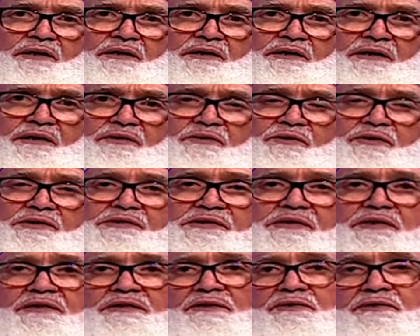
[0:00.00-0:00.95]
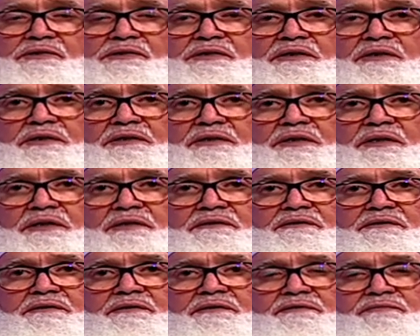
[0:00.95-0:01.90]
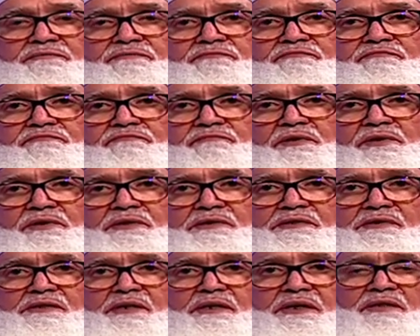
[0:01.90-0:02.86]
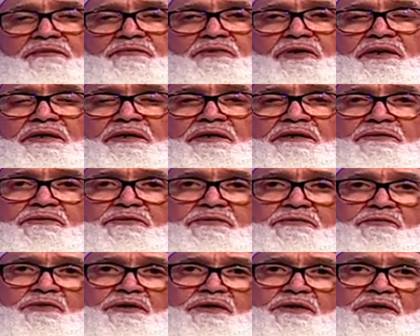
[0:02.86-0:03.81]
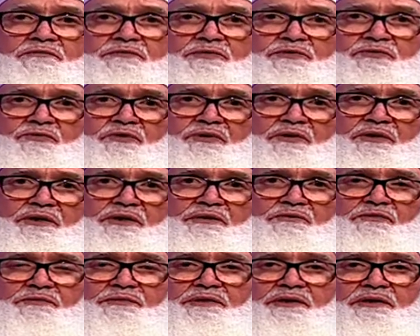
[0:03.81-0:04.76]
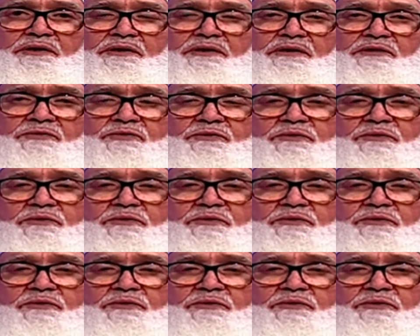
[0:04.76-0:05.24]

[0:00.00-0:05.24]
أيها السادة والسيدات السلام عليكم ورحمة الله وبركاته